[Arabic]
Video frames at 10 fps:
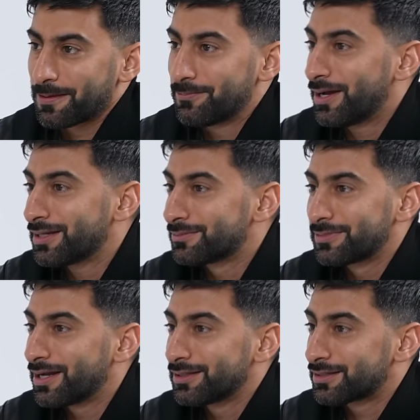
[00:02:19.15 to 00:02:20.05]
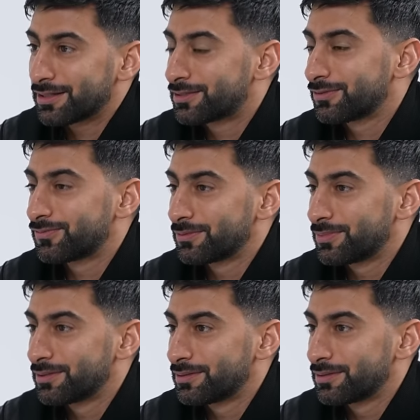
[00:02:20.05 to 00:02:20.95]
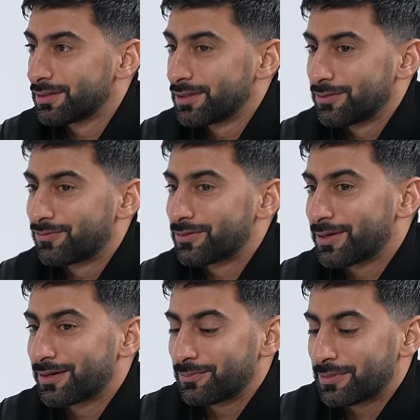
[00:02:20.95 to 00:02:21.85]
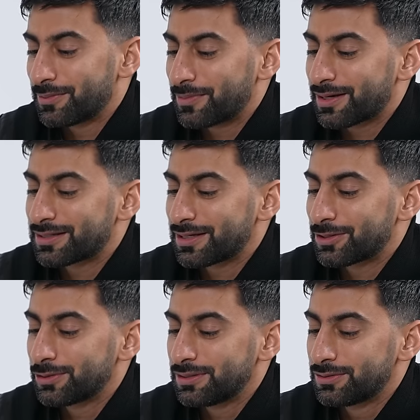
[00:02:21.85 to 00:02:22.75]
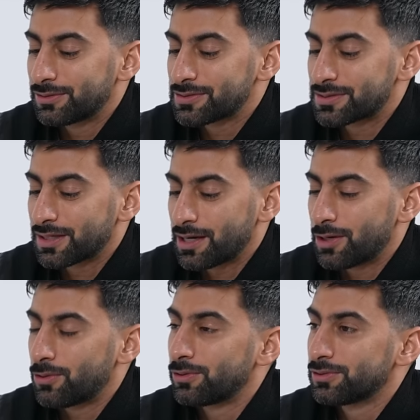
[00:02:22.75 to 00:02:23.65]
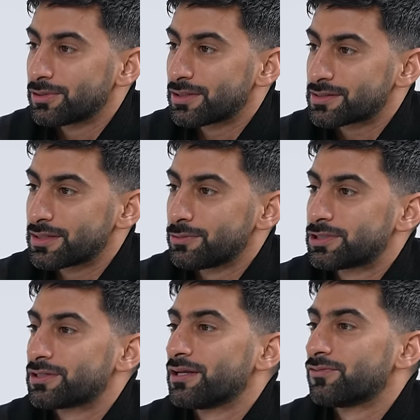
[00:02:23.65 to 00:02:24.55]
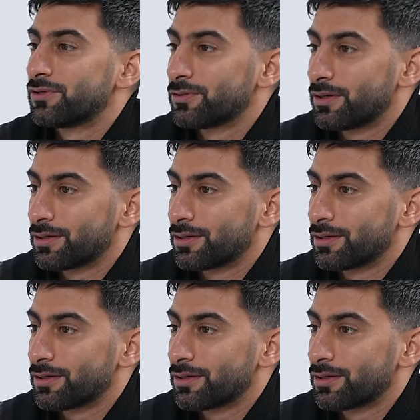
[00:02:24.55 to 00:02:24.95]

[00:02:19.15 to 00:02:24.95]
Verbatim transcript: ما حد قادر يحتفل بال في مرات انا اقول don't say how old you are say which level you